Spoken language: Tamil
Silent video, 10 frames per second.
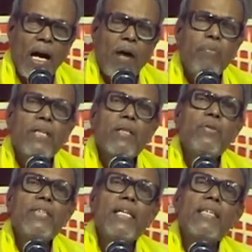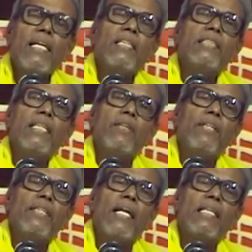அப்படி இருக்கும்போது ஏன் கண்ணுக்கு
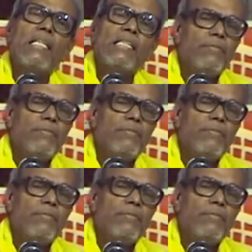தெரியவில்லை ஞானிகள்